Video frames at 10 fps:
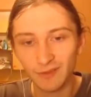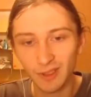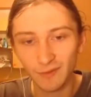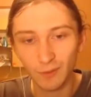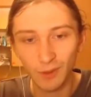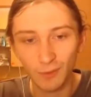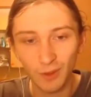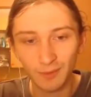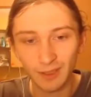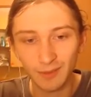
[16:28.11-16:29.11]
Dziwne, że w ogóle
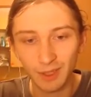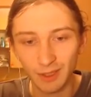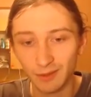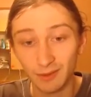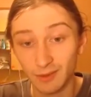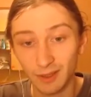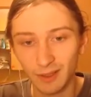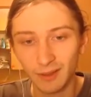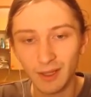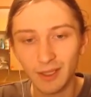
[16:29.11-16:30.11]
mogłem tedy przejść, to jest
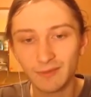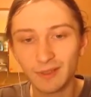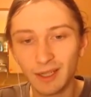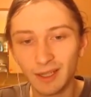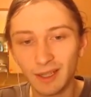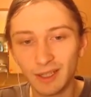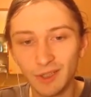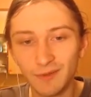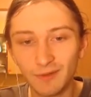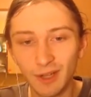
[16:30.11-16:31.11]
takie, zwykle jak
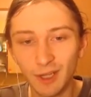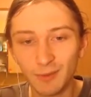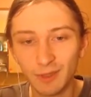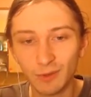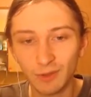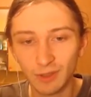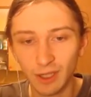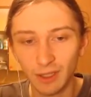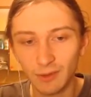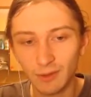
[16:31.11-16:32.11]
jakieś drzwi w karczmie są, to jest
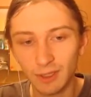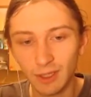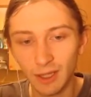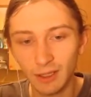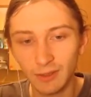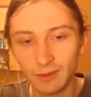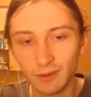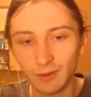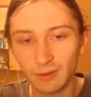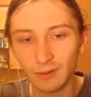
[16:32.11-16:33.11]
takie, nie dotykaj, idź
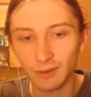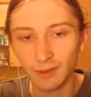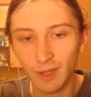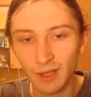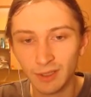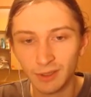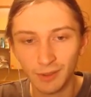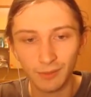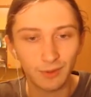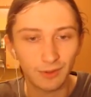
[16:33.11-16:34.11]
stąd, y,
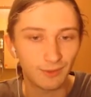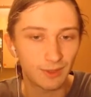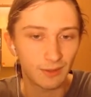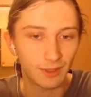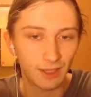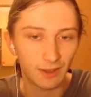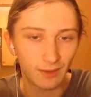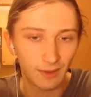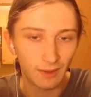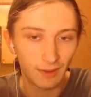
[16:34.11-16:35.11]
śmierdzisz albo coś w tym stylu,
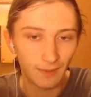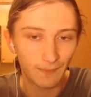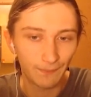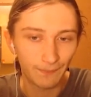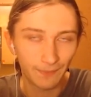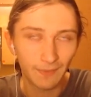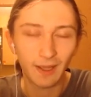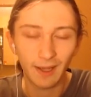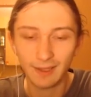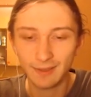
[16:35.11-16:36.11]
takie
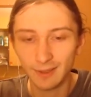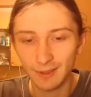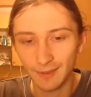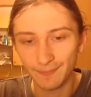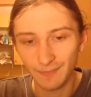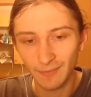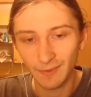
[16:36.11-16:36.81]
klasyczne.